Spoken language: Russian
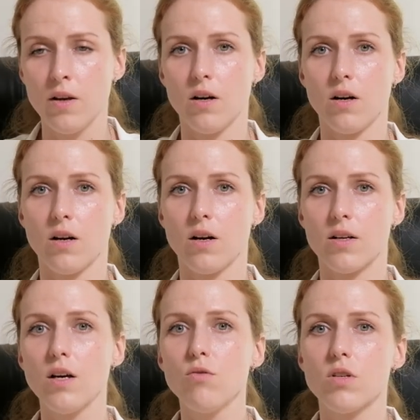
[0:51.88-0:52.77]
а,
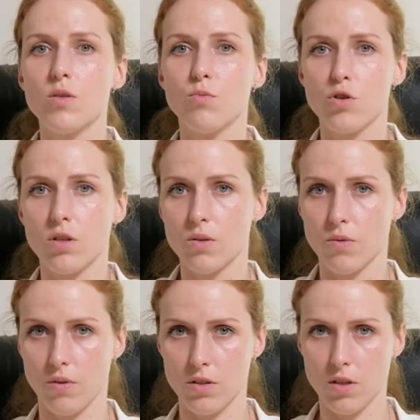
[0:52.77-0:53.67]
когда у нас может
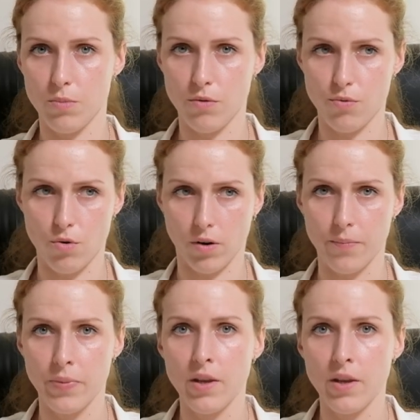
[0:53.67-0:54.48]
развиваться эпифора.